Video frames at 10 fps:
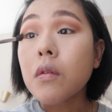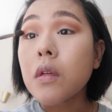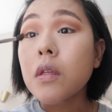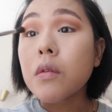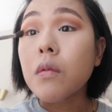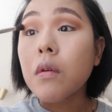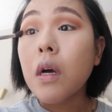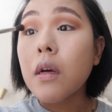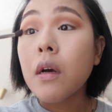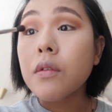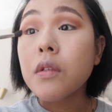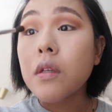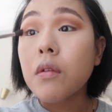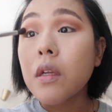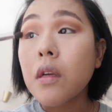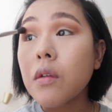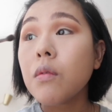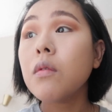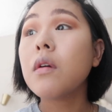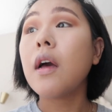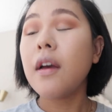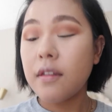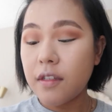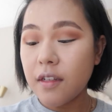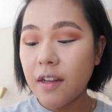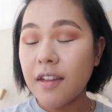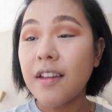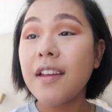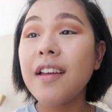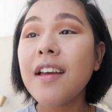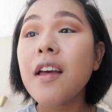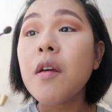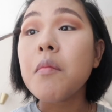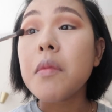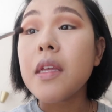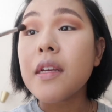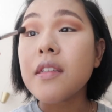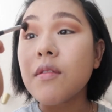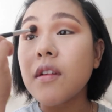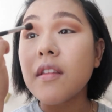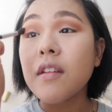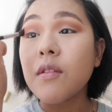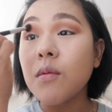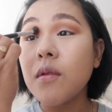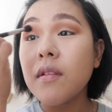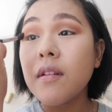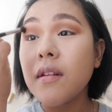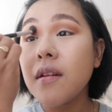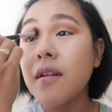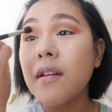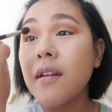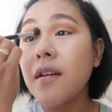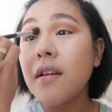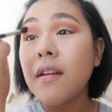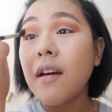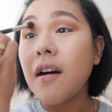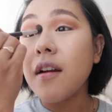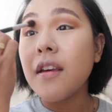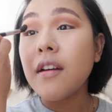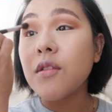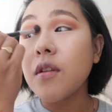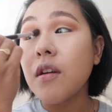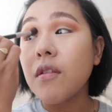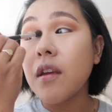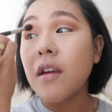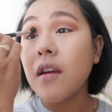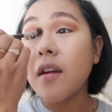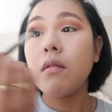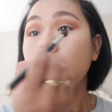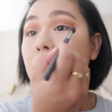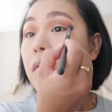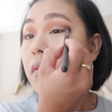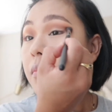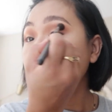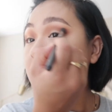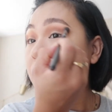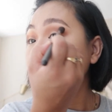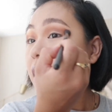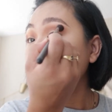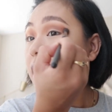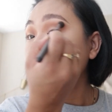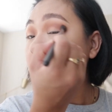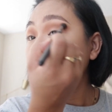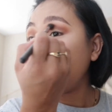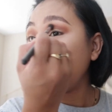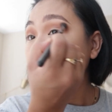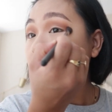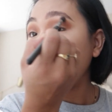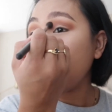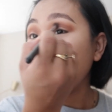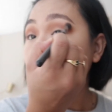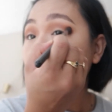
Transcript: トクリースを開発してくれた人、開発じゃないね、見出してくれた人ありがとうだよね。メイクも流行りがあるからね、